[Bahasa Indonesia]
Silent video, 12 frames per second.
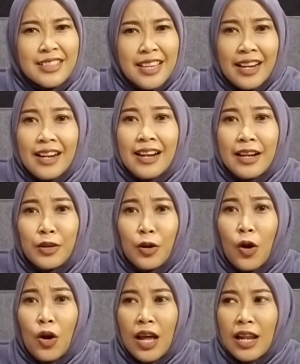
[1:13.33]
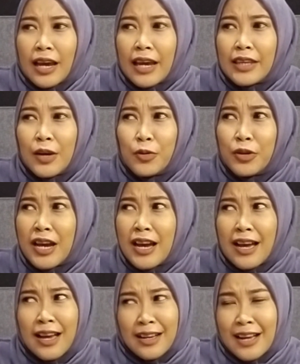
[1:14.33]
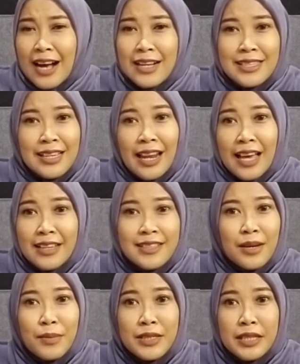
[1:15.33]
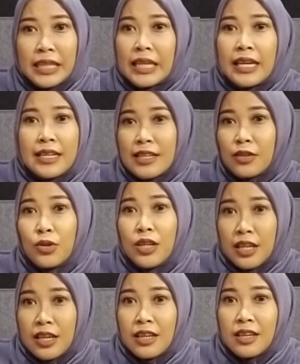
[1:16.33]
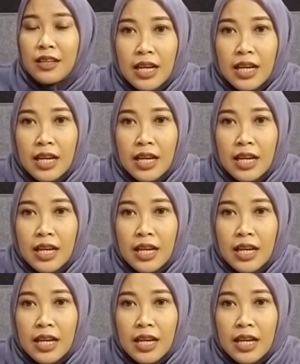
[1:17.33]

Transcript: siaran radio lokal kayaknya udah nggak asing lagi sama cerita yang satu ini.